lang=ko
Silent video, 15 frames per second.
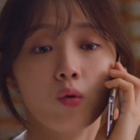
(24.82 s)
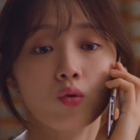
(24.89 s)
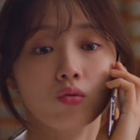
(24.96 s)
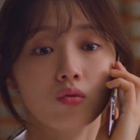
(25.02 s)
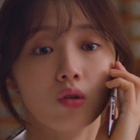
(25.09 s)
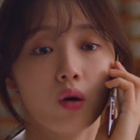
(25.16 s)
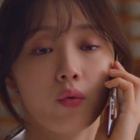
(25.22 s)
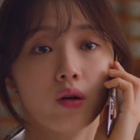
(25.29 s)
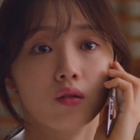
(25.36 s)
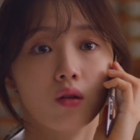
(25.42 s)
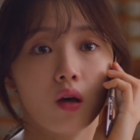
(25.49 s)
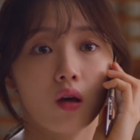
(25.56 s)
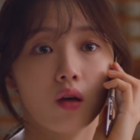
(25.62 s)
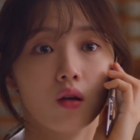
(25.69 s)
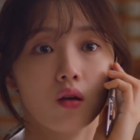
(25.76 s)
목소리가 왜
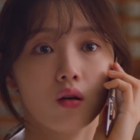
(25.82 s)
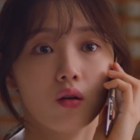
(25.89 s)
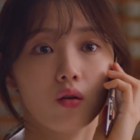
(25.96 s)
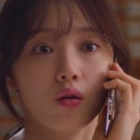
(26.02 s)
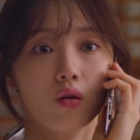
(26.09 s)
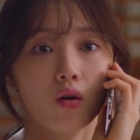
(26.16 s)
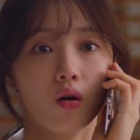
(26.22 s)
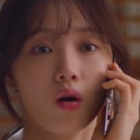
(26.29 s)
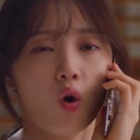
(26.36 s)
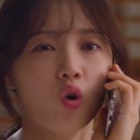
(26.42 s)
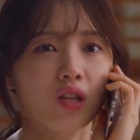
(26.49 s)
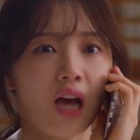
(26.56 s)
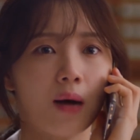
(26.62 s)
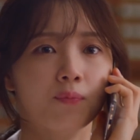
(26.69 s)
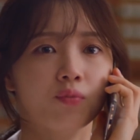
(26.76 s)
그래?
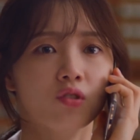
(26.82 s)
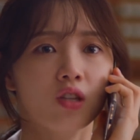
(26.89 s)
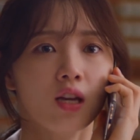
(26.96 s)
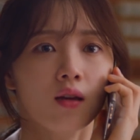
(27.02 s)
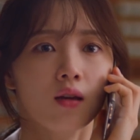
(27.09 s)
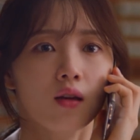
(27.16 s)
어디 아프니?